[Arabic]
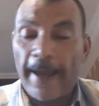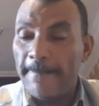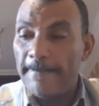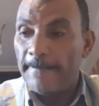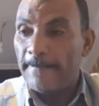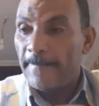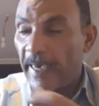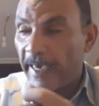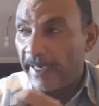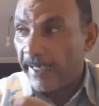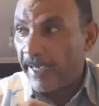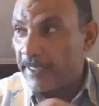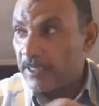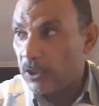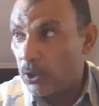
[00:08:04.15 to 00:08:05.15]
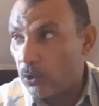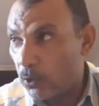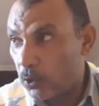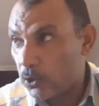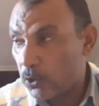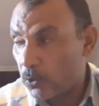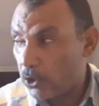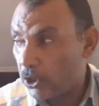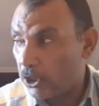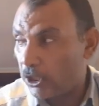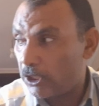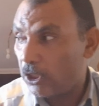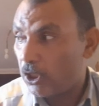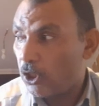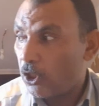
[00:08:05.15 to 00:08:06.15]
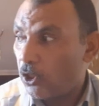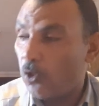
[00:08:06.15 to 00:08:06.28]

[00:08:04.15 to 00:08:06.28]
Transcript: أما غاز الأكسجين